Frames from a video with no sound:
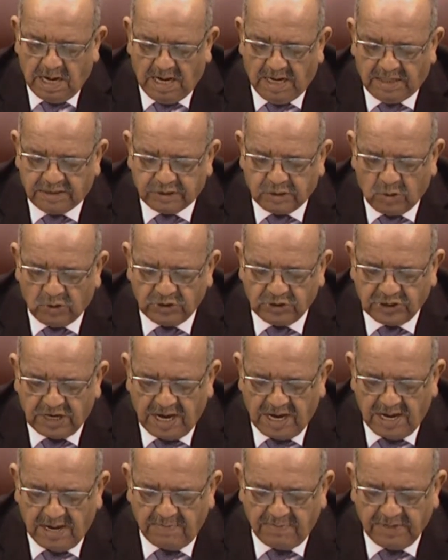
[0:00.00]
أن
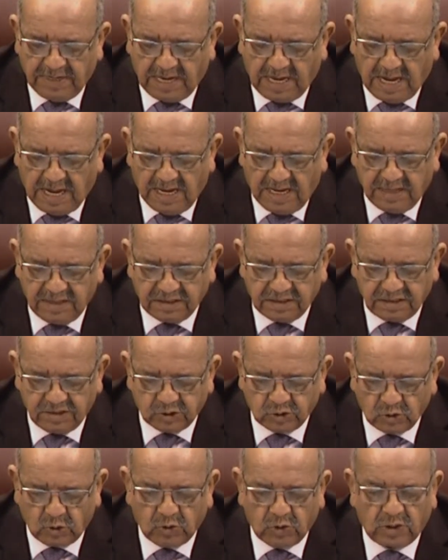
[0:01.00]
أتوجه بخالص
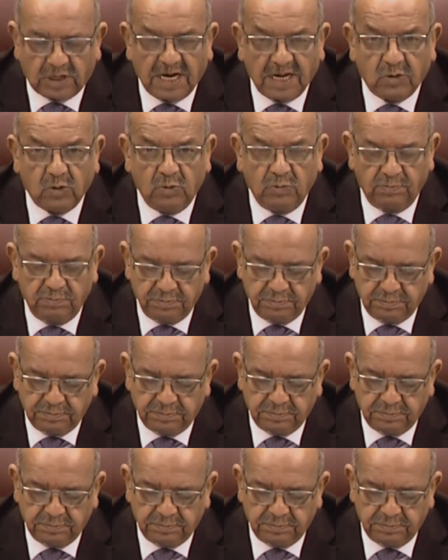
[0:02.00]
الشكر لكم